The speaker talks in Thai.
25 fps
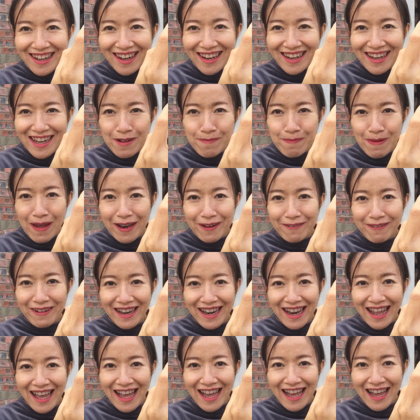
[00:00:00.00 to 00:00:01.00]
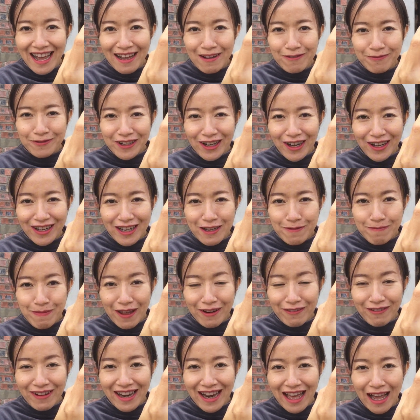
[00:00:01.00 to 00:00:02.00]
อนนี้เป็นเวลาตอนนี้
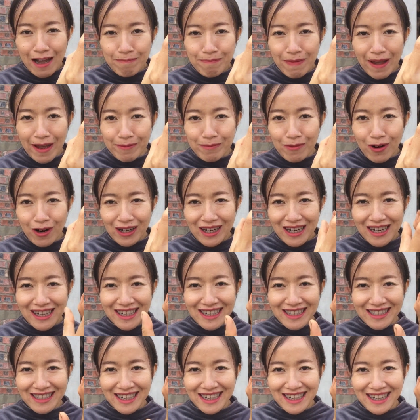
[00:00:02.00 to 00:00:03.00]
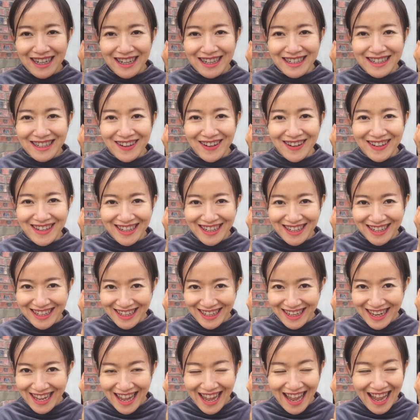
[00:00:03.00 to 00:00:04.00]
เป็นเวลา8โมงครึ่งนะคะ ตอนนี้
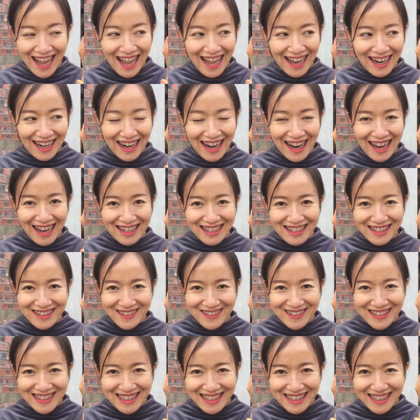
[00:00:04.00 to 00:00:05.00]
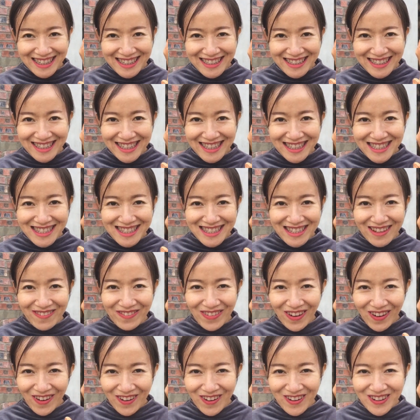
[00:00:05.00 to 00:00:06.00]
อากาศอยู่ที่
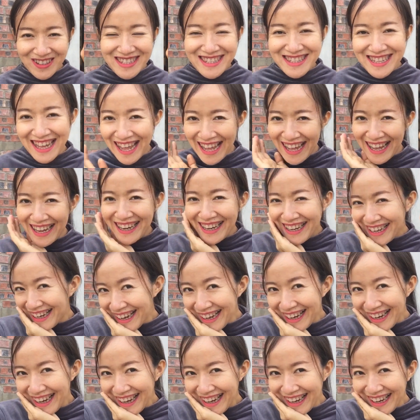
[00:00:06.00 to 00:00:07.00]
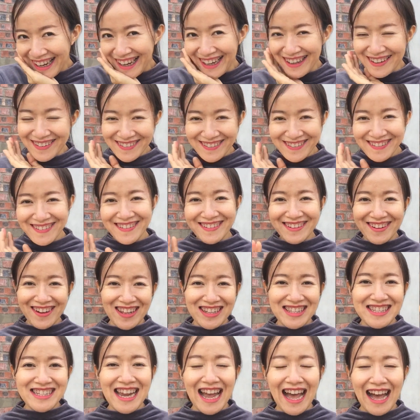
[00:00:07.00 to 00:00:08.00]
20 องศาค่ะโอ้ต
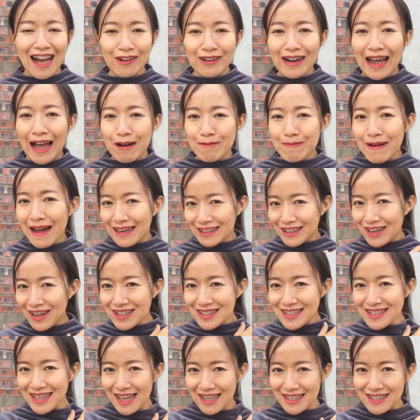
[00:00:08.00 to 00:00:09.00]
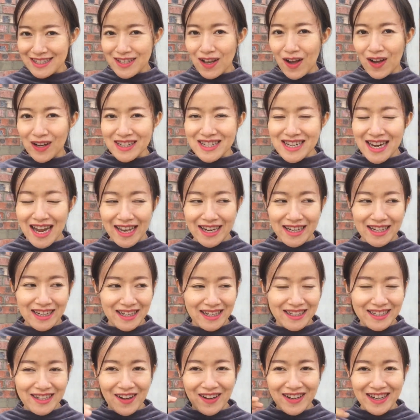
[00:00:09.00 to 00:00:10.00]
อนเช้าหนาวมากต้องใส่2ชั้น
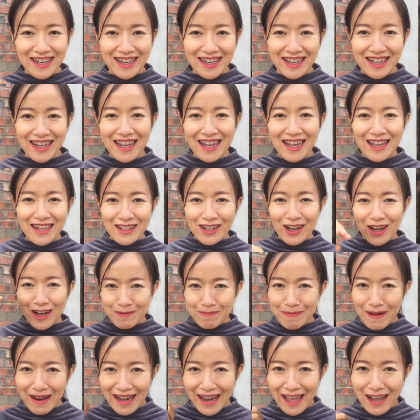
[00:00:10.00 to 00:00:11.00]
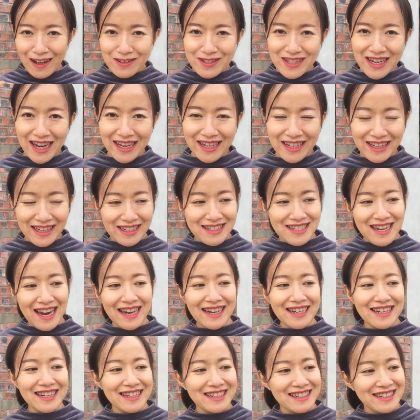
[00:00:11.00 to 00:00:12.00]
เลยตอนนี้ถอดไปแล้วชั้น
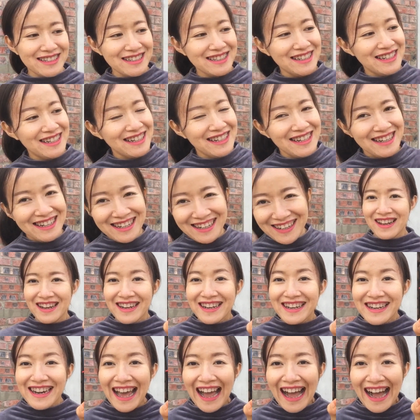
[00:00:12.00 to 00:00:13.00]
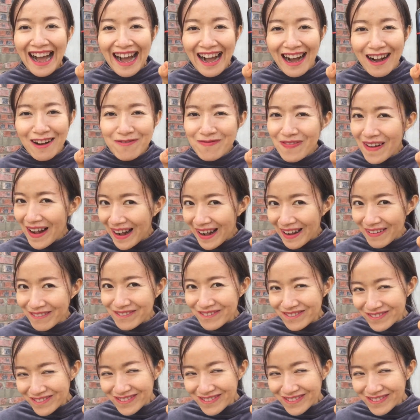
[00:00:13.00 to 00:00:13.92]
ชั้นหนึ่งหนาวแบบ